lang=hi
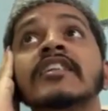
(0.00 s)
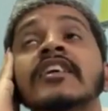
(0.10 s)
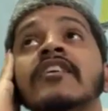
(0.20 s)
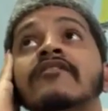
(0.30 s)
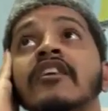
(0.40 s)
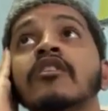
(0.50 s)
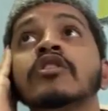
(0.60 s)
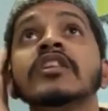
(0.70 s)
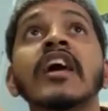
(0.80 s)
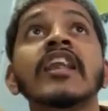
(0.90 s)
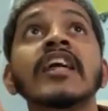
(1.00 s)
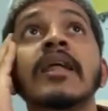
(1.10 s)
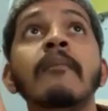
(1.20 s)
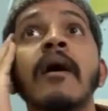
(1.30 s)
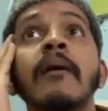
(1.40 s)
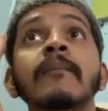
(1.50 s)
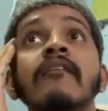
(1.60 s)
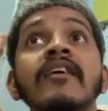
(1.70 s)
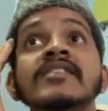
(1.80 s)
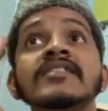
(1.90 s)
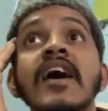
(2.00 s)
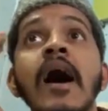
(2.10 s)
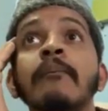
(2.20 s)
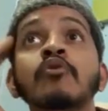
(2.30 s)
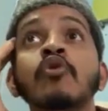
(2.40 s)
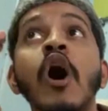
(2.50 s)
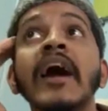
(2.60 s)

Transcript: अब जैसा अल्लाह की तरफ टर्न होती है अल्लाह दिमाग